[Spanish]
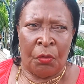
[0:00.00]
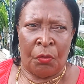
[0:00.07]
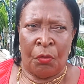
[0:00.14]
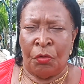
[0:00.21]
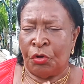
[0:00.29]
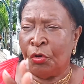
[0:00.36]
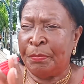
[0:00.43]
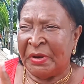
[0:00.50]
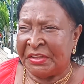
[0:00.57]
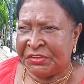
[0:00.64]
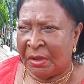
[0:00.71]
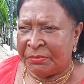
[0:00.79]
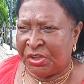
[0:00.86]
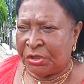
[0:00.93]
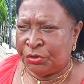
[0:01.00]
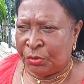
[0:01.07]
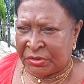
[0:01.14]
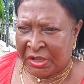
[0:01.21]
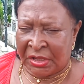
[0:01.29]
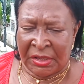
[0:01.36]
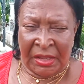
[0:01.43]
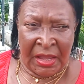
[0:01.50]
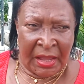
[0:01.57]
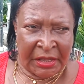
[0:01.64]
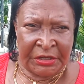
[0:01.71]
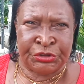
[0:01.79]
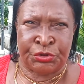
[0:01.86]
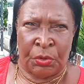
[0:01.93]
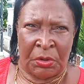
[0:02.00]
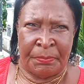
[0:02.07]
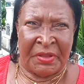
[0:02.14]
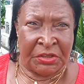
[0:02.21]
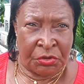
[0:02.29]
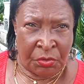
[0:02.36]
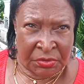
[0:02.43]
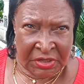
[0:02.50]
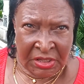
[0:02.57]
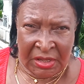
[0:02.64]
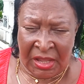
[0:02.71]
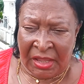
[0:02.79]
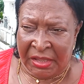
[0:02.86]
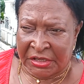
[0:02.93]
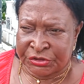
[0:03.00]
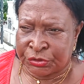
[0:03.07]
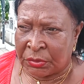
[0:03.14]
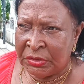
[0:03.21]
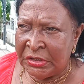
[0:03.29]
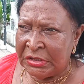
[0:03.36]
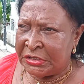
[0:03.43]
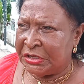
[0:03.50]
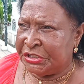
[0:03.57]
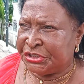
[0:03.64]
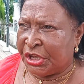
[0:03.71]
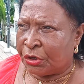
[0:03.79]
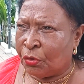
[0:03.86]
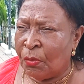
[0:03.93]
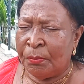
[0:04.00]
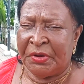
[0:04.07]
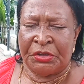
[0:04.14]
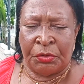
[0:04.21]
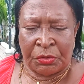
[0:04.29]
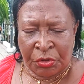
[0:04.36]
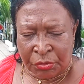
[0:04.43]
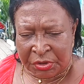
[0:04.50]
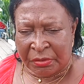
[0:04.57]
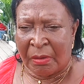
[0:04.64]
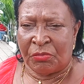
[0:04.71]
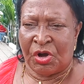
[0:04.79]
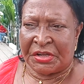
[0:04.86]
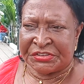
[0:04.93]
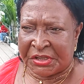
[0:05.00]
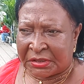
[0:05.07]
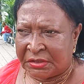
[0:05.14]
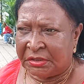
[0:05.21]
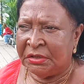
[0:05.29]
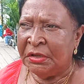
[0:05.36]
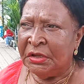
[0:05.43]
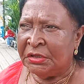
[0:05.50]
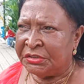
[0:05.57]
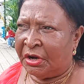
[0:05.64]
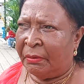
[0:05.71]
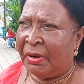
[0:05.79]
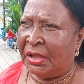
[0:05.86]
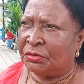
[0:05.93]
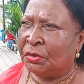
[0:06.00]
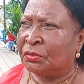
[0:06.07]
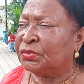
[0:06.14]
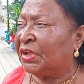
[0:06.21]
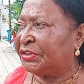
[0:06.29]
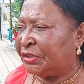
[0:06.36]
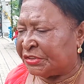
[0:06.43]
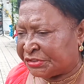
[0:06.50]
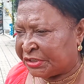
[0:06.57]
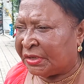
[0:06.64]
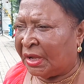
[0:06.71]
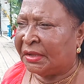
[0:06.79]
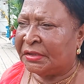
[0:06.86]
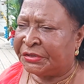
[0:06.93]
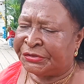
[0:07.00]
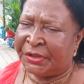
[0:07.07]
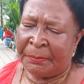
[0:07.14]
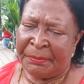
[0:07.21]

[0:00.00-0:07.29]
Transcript: con los planteamientos que él le ha hecho, el pedido que él les ha hecho, y se cumplen, yo creo que vamos a seguir trabajando en una tercera etapa.